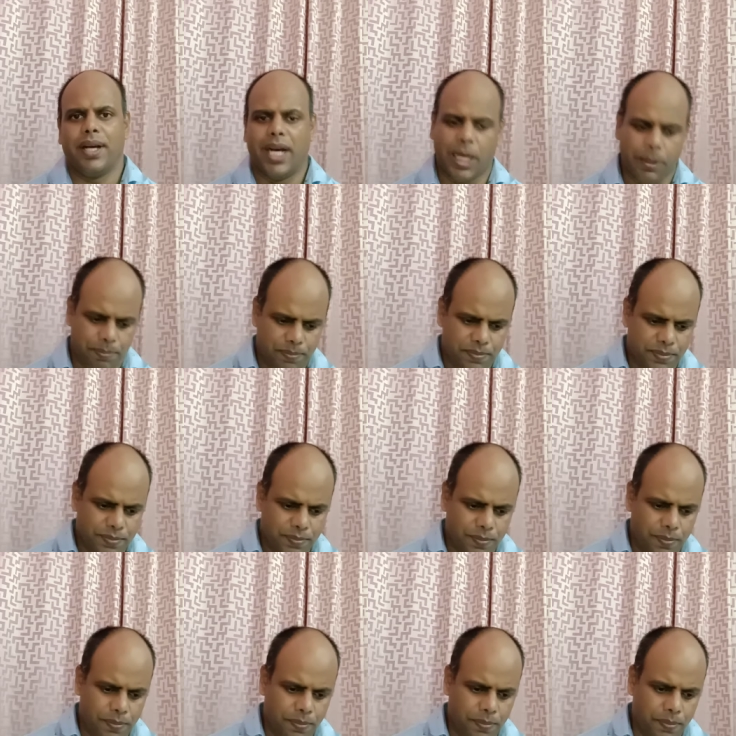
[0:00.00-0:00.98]
अब
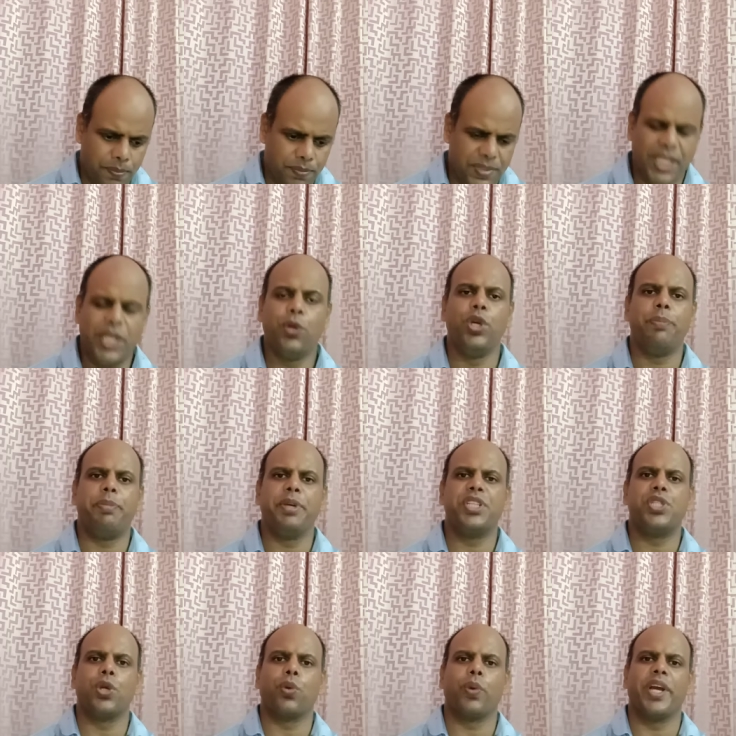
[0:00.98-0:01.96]
दी हुई
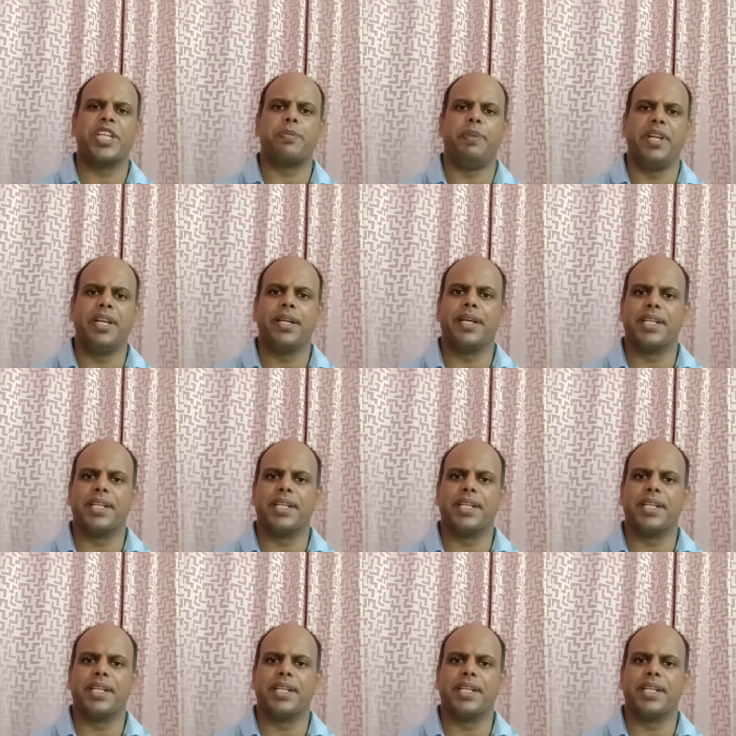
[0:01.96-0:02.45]
पिक्चर को एक्सप्लेन